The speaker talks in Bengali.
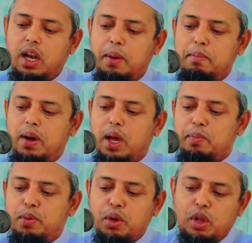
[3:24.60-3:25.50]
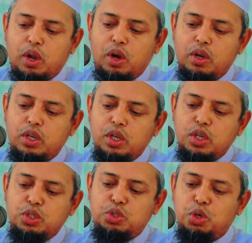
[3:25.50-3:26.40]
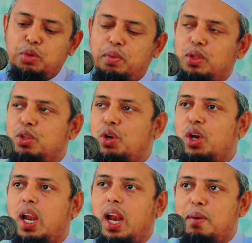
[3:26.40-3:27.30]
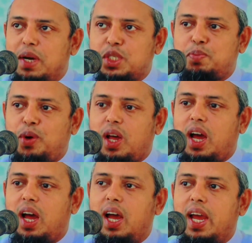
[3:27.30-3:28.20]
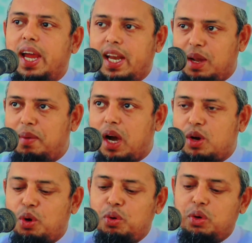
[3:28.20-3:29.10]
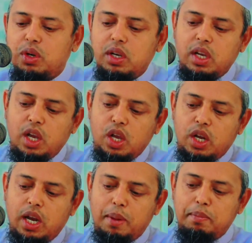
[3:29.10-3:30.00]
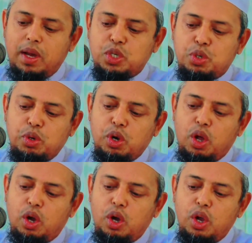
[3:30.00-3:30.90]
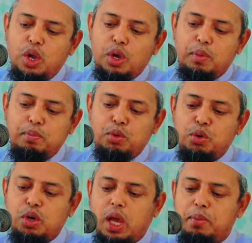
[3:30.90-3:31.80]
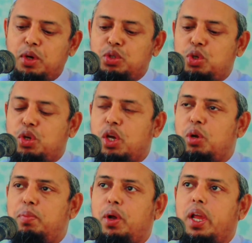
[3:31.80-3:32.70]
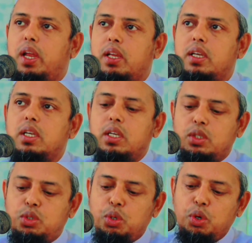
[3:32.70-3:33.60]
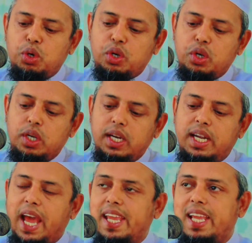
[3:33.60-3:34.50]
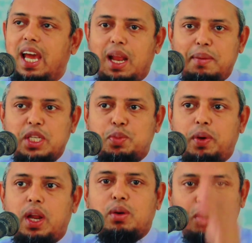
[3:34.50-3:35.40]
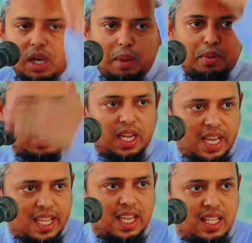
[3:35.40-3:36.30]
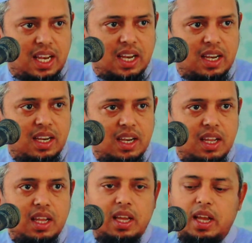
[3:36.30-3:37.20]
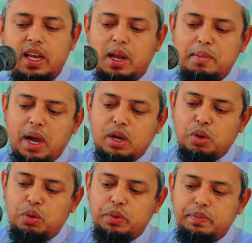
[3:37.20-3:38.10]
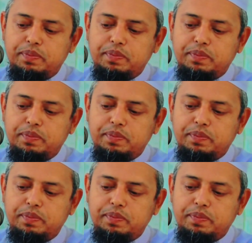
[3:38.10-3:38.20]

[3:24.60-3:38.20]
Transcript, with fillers: নাম্বার পনেরো চোখ বন্ধ করে নামাজ পড়া এটা মাকরু নাম্বার ষোলো মুখ এবং চোখের উপরে চোখ ঢাইকা নামাজ পড়া কোনো কাপড় দিয়ে ঢাইকা দিলেন এটা মাকরু